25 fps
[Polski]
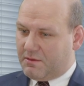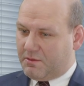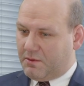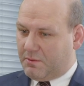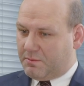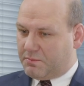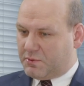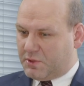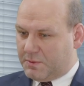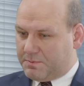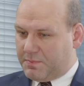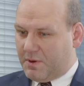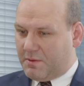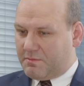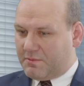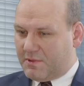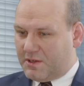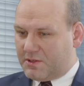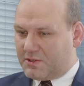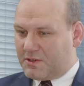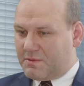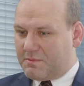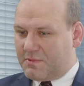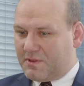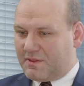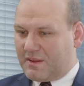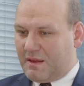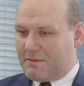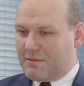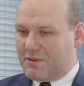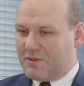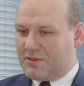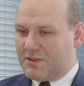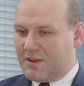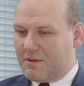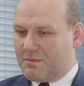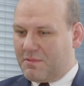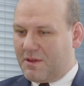No, przypomnę, że my sami
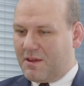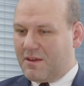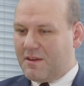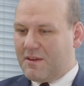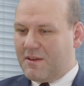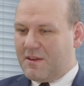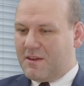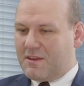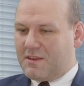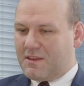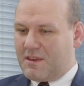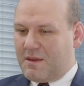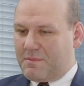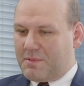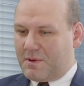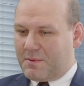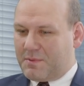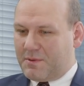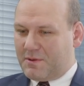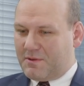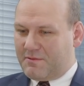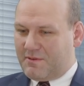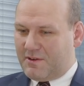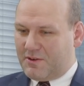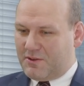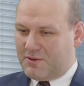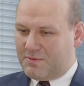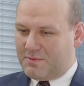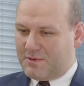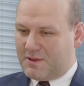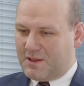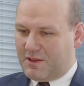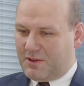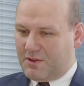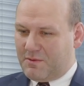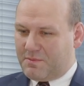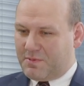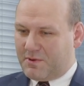z siebie nie proponowaliśmy
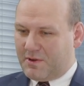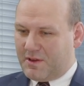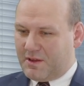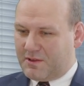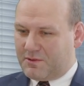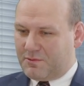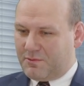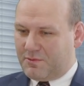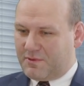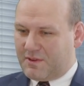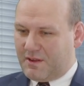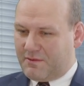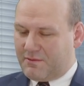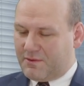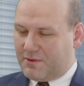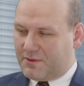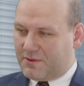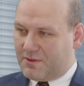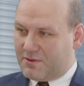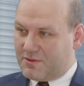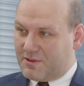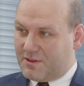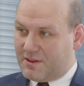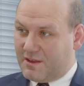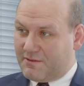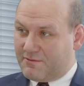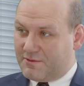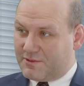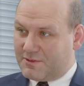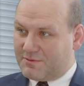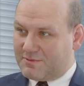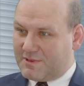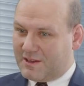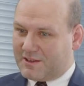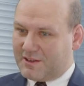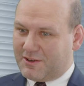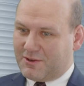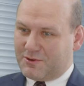tego projektu projektu ustawy o Sądzie
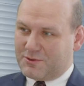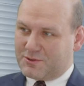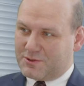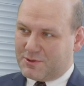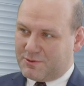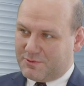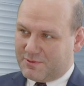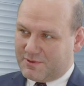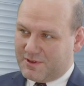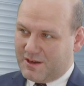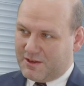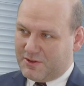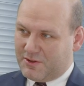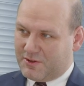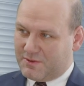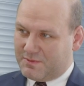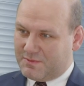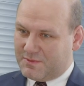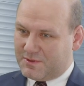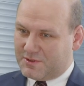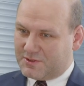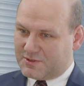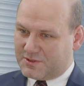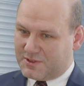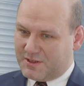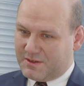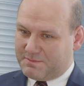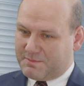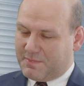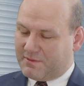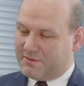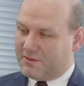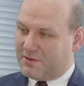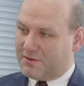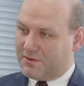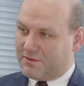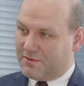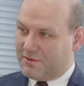Najwyższym, dlatego że uznaliśmy, że
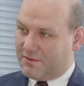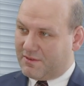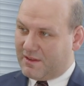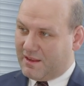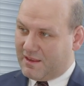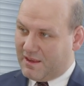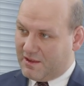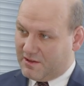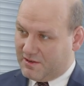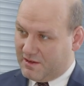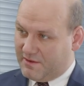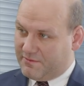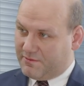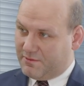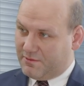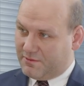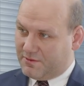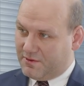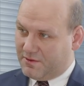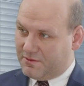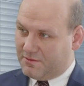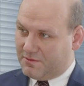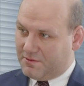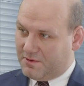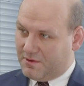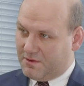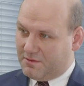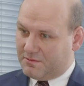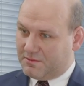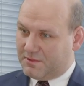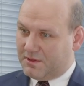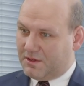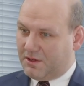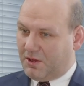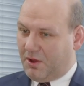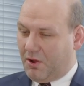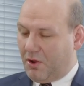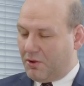pewne rozwiązania źle funkcjonują,
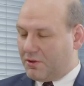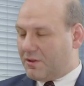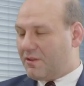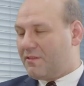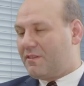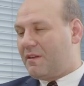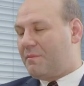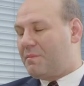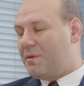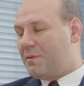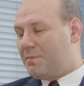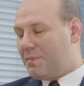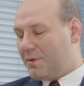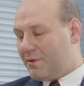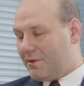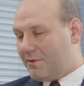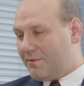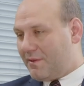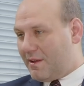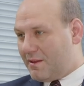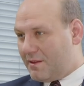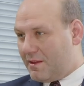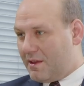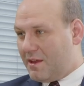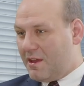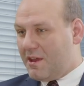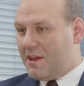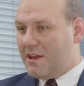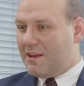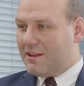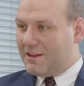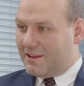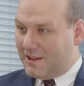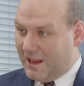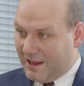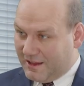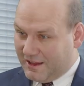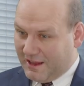tylko on jest zaproponowany
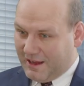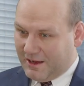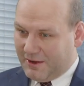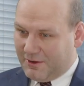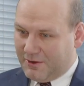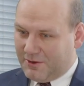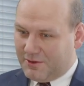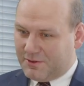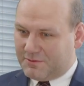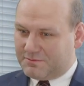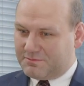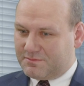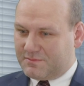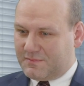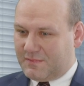dlatego,